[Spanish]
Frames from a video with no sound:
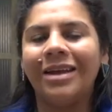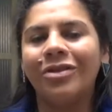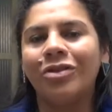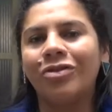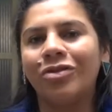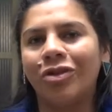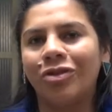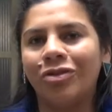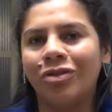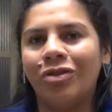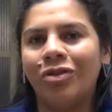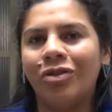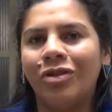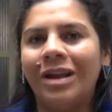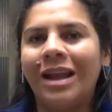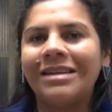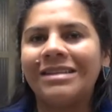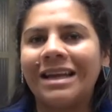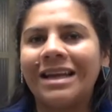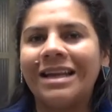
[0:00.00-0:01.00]
nosotros,
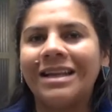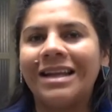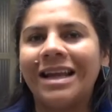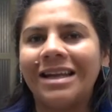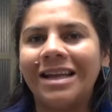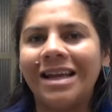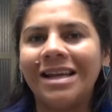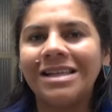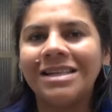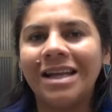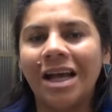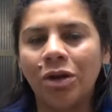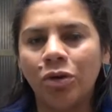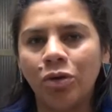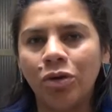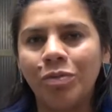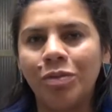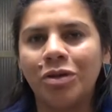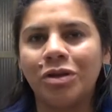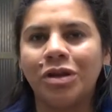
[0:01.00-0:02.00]
la Secretaría de
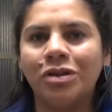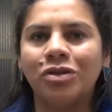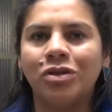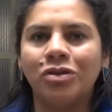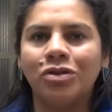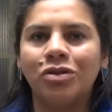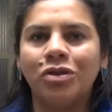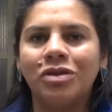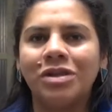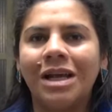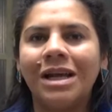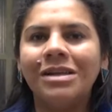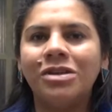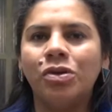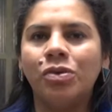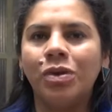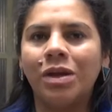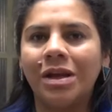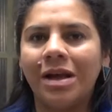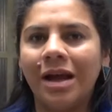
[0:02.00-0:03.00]
Salud y Protección Social
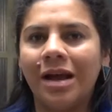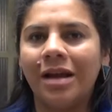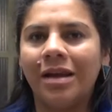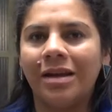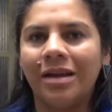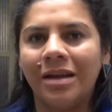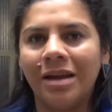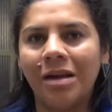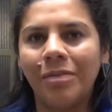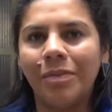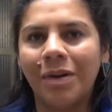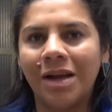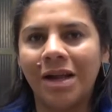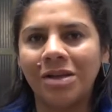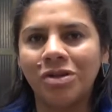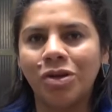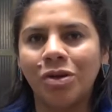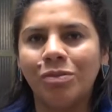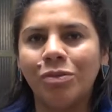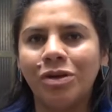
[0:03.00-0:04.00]
se ubica en el
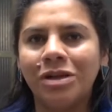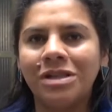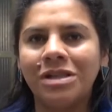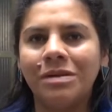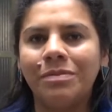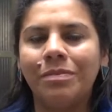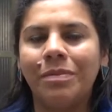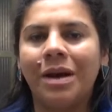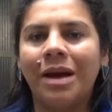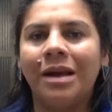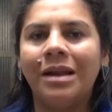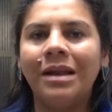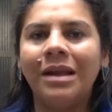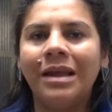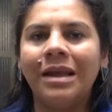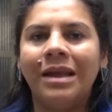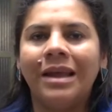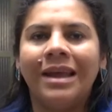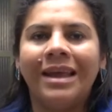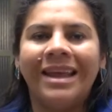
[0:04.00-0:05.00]
Palacio Municipal
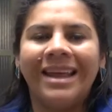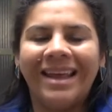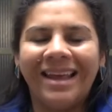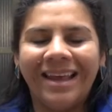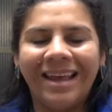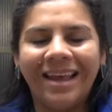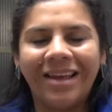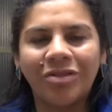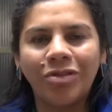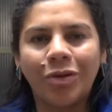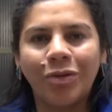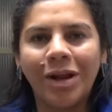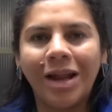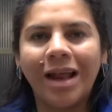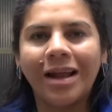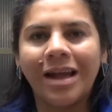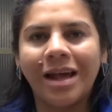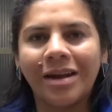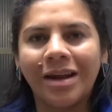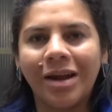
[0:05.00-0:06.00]
eh, sobre
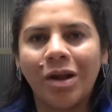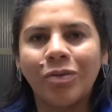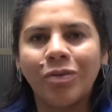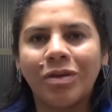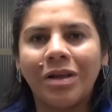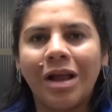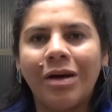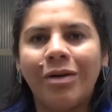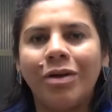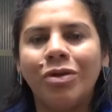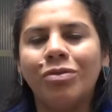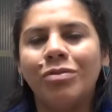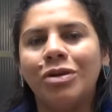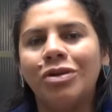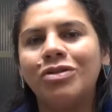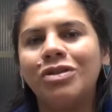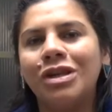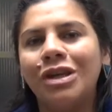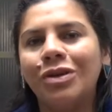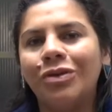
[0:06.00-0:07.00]
la carrera octava
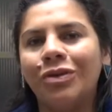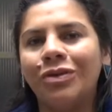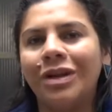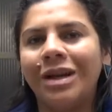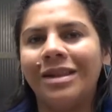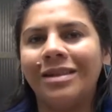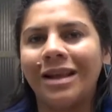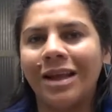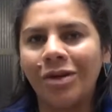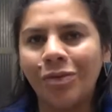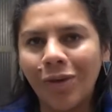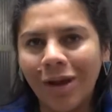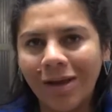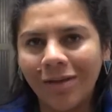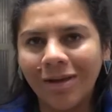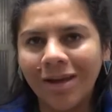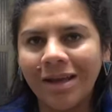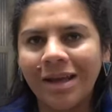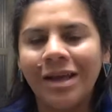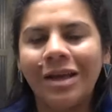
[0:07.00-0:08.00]
número 539.